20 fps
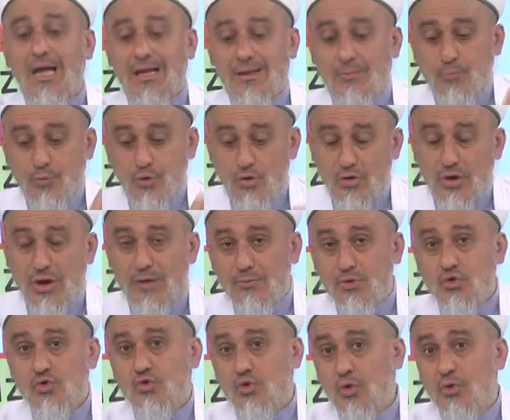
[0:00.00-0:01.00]
Programın
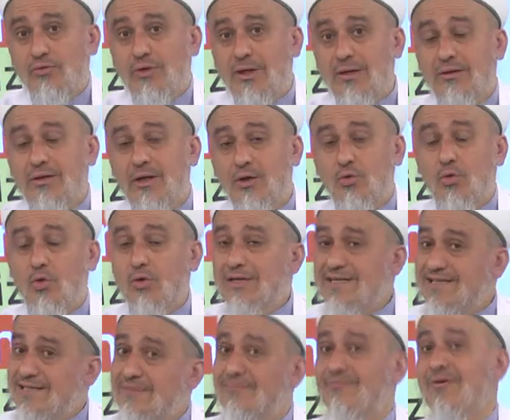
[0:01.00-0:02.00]
sonlarına doğru
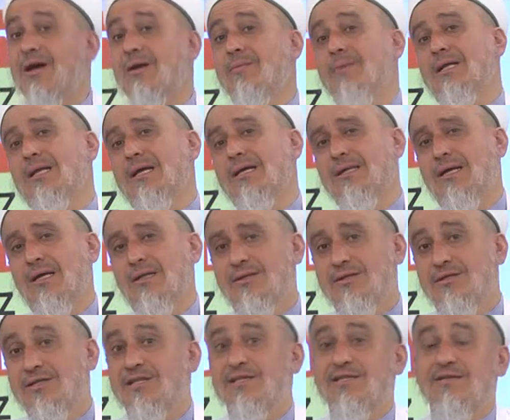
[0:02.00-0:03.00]
isim vermeden yalnız.
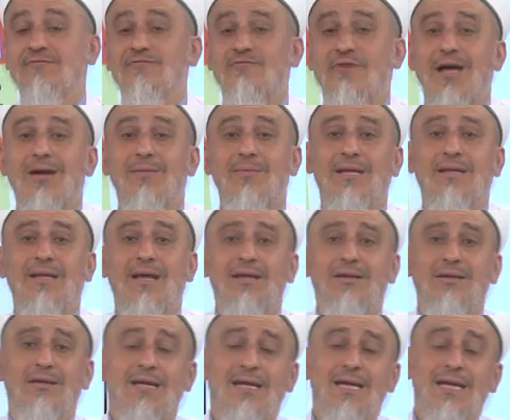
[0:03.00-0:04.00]
isim
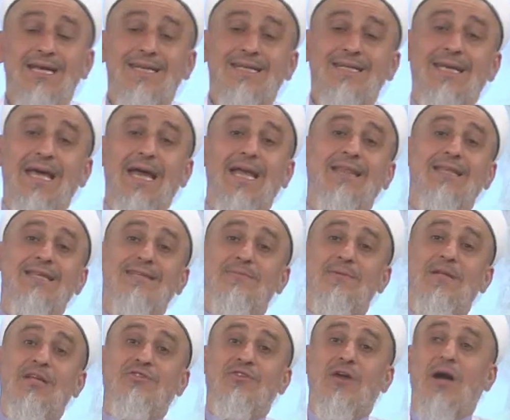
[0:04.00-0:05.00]
vermeden kendisi bir
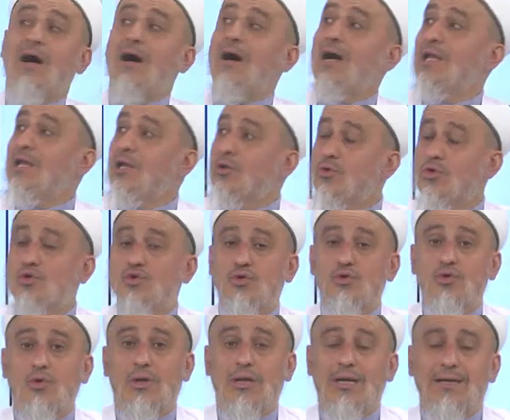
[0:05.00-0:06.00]
de talih kuşu
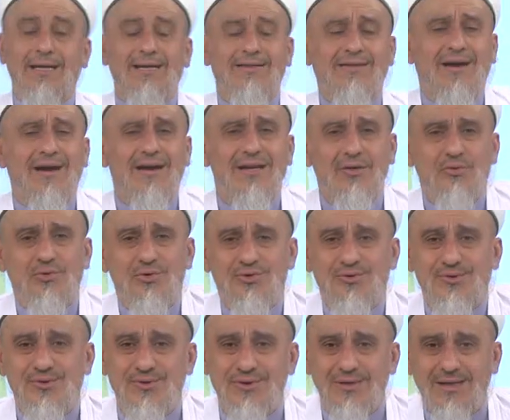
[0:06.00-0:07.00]
diyorlar. Ne talih
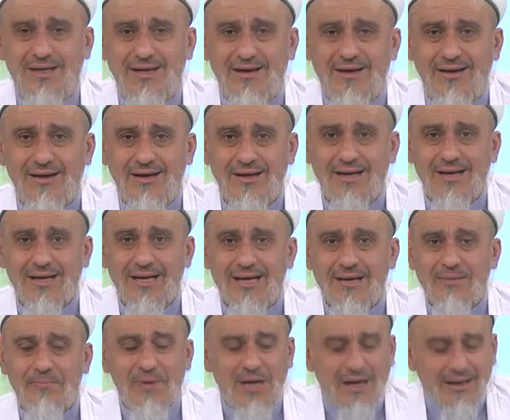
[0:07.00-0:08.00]
kuşusu ya?
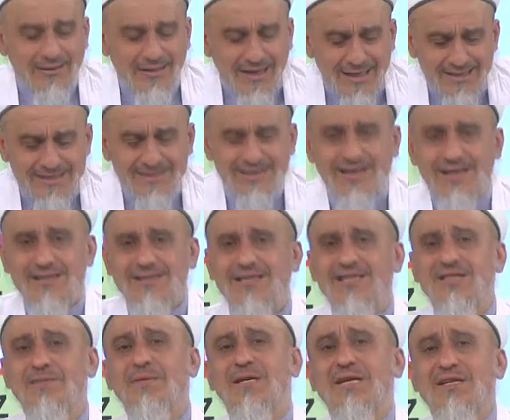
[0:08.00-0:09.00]
Bir Allah rızası
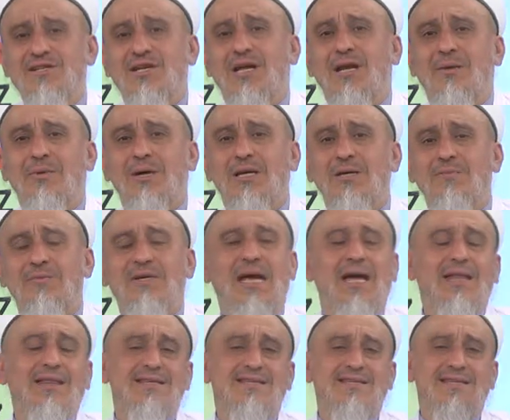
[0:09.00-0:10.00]
için bir incele bakayım.
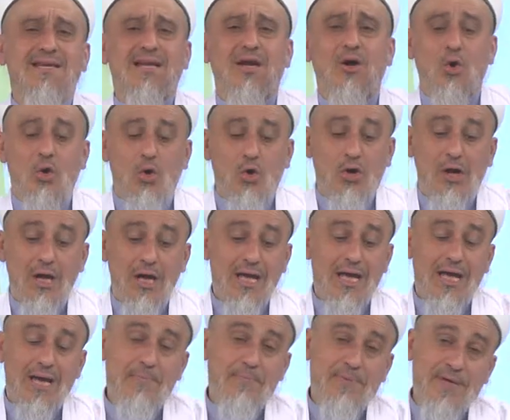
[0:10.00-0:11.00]
Kendisine o
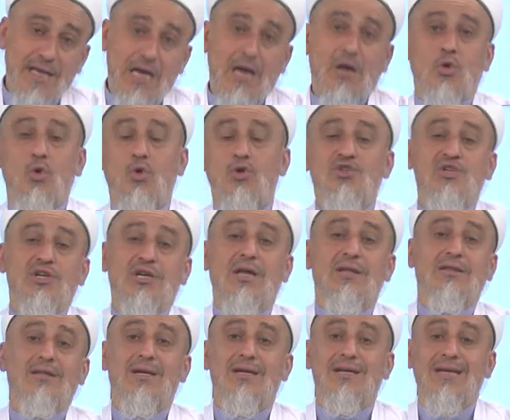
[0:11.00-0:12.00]
piyango
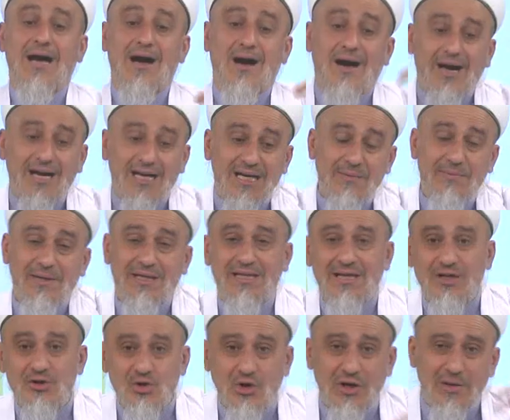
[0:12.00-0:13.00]
çıkanların akıbetini
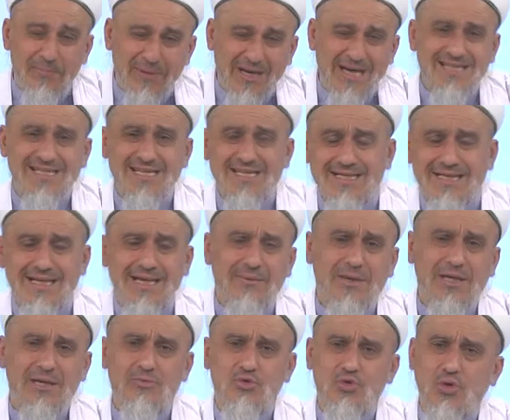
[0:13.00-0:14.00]
şöyle biraz incele
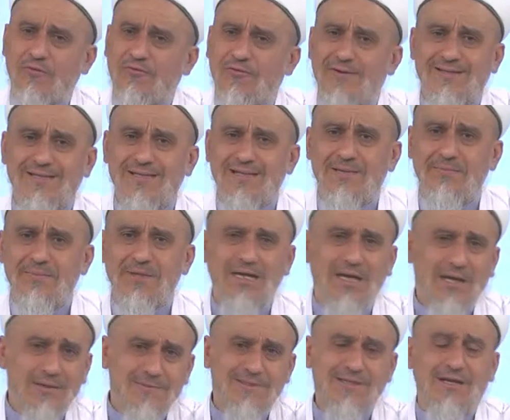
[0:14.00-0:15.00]
bakayım. Çok fazla değil. Bir
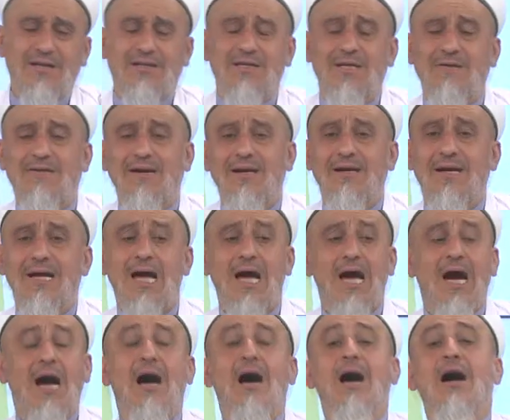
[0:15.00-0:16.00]
yarım saatini ver
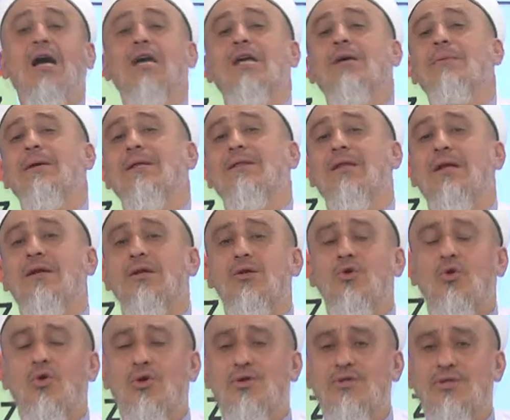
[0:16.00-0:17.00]
akıbetlerini
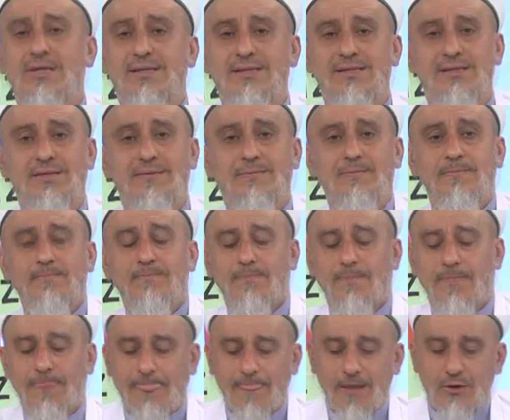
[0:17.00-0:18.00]
göreceksin.
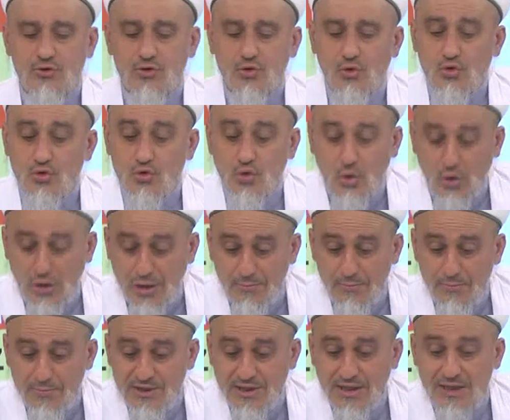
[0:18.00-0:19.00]
Çünkü çok önemli
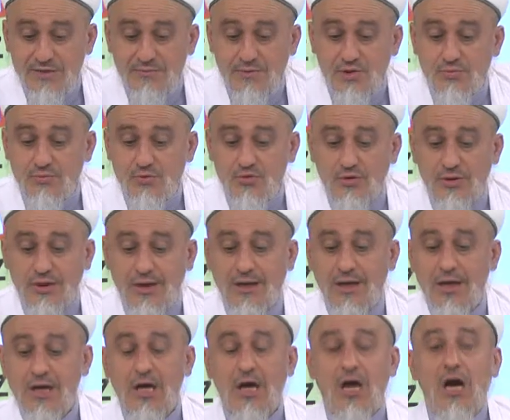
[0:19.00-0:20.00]
bir şey yazmışım şuraya.
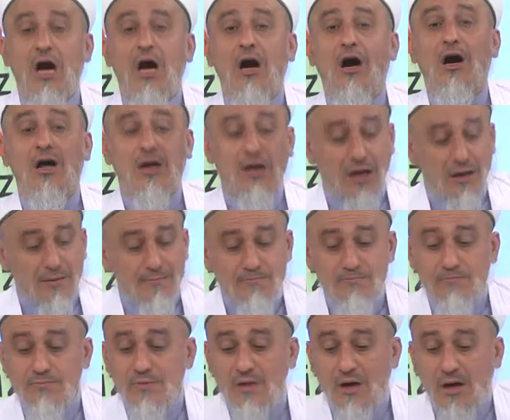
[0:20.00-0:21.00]

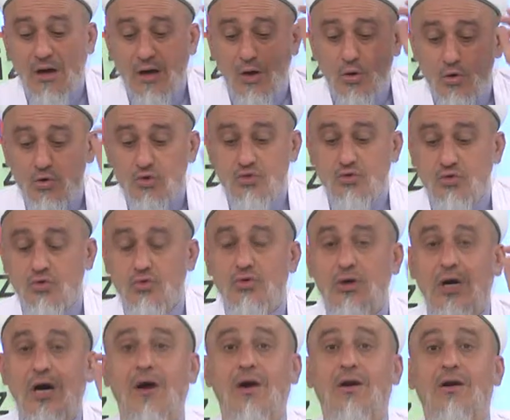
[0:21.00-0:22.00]
Haramda huzur
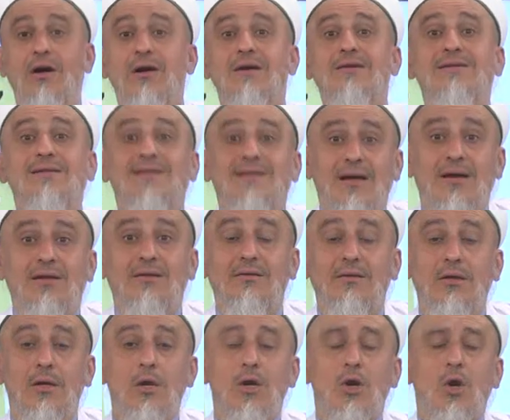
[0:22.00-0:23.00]
ararsan
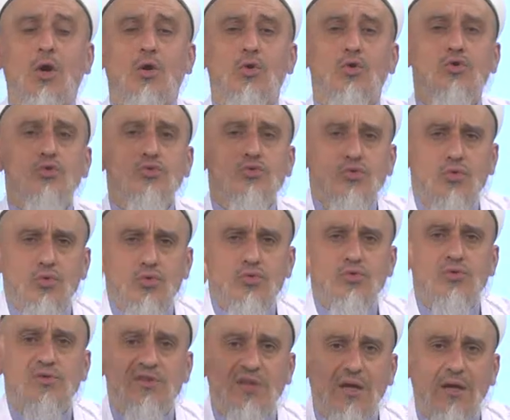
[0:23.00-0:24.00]
huzur
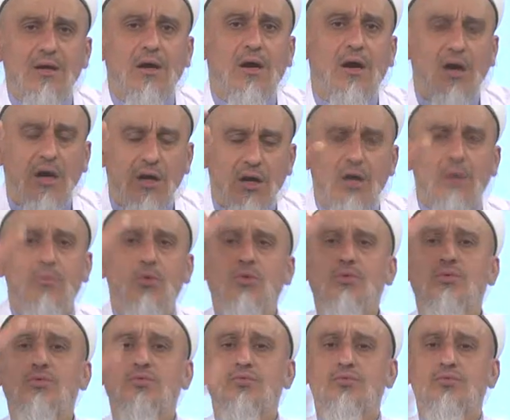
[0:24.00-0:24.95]
sana haram olur.